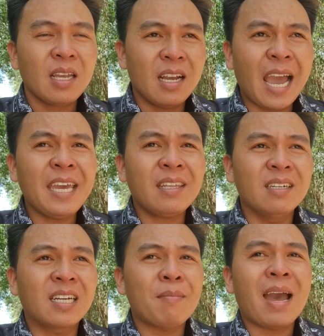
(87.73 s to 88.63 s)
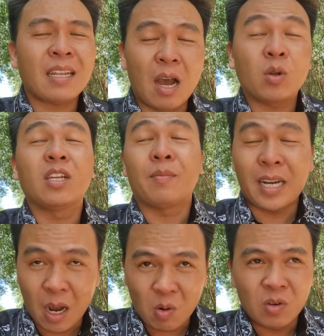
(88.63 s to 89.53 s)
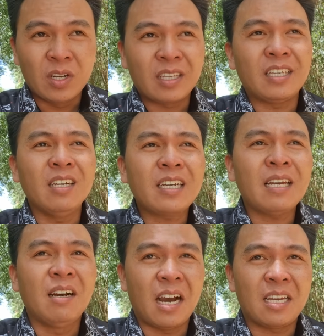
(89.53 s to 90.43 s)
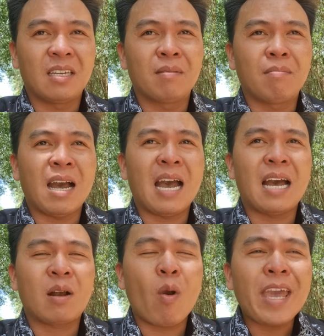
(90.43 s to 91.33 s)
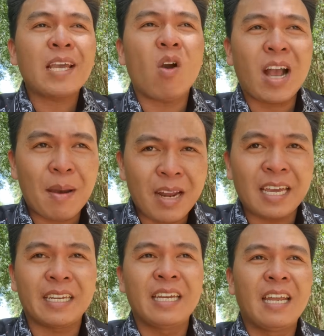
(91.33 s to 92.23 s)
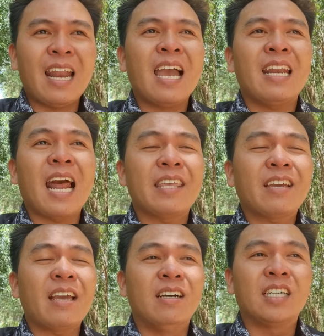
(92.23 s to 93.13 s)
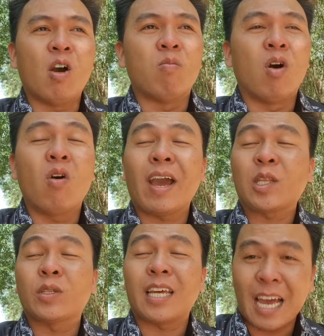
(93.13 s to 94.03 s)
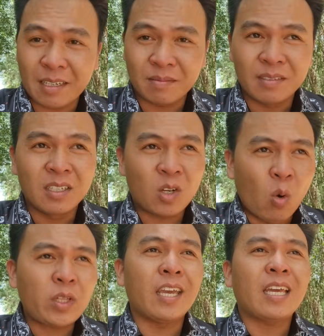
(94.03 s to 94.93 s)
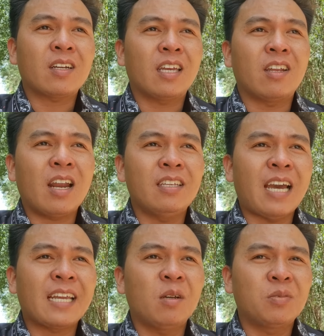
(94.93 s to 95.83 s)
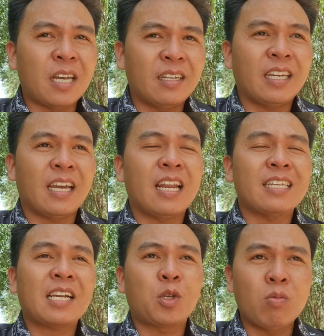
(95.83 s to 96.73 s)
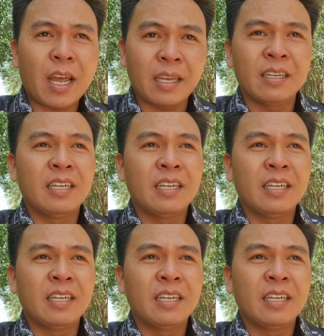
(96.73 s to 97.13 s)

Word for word: ngay từ cái ban đầu thì điểm ban đầu thì những cái người mà quay anh Khò Cám này lại là những cái người ủng hộ anh Tuấn Xà Lan. Cụ thể nhất có thể nói là như anh Nông Dân này hay là Giác Chúng này,